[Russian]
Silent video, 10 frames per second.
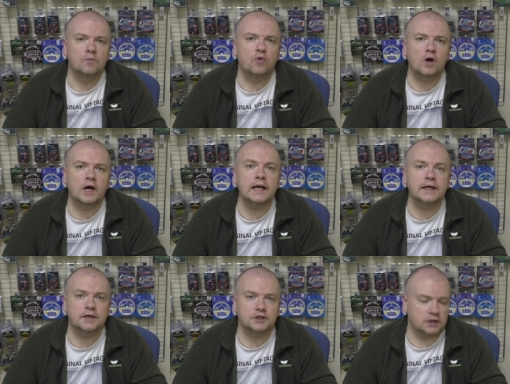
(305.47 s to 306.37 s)
По
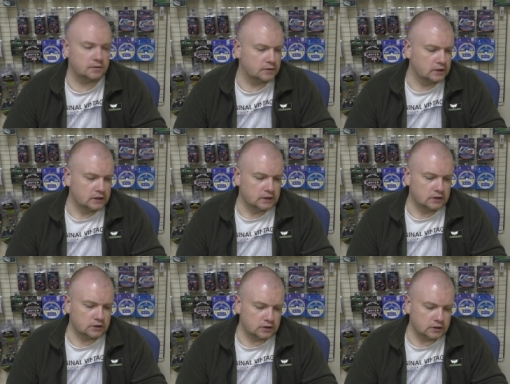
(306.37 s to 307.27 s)
колечкам.
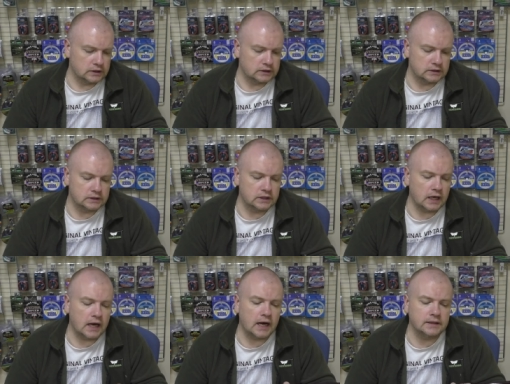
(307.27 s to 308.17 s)
Э,
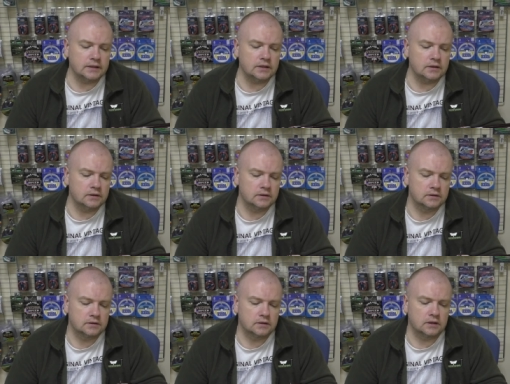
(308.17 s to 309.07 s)
да, они
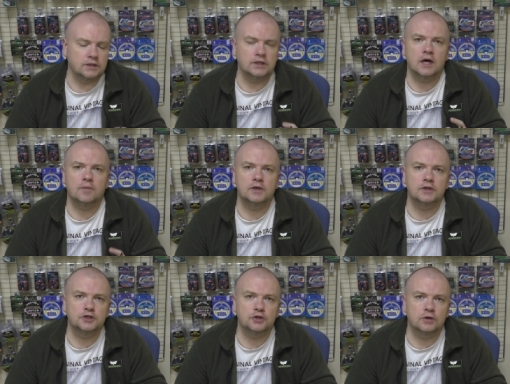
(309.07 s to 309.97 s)
э, не
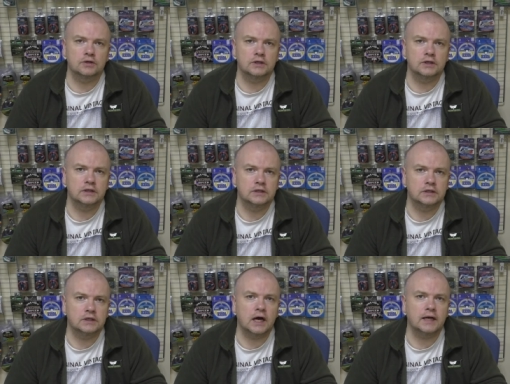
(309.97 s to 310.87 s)
облегченные,
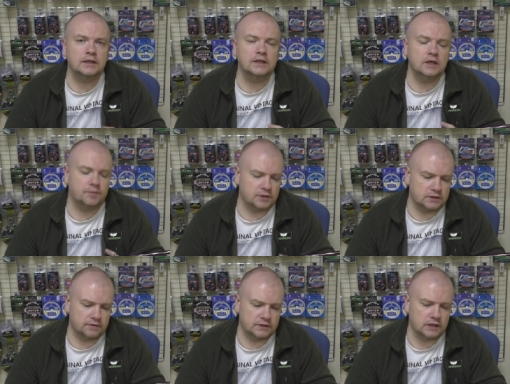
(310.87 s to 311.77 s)
да, они не
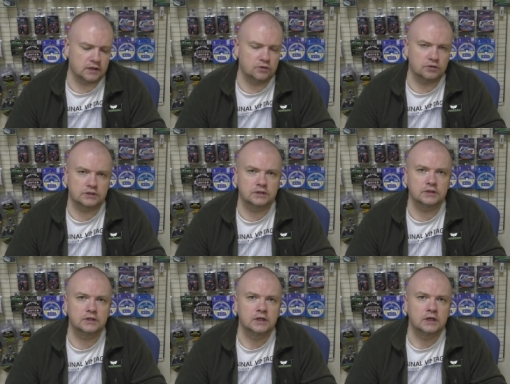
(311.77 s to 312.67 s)
противозахлестные,